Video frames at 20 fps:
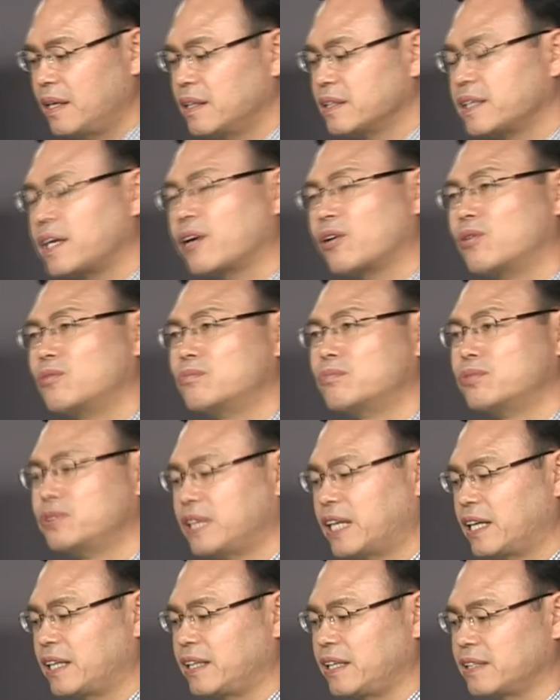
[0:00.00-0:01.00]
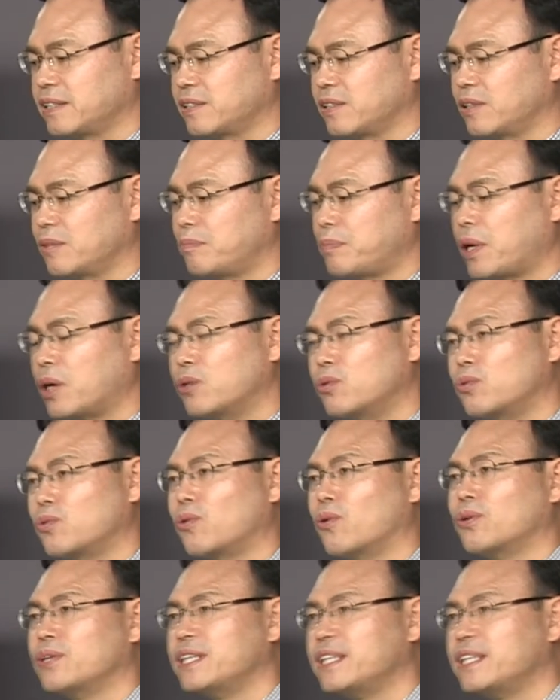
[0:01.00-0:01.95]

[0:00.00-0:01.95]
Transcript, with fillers: 새로운 분야에 대해서 배우고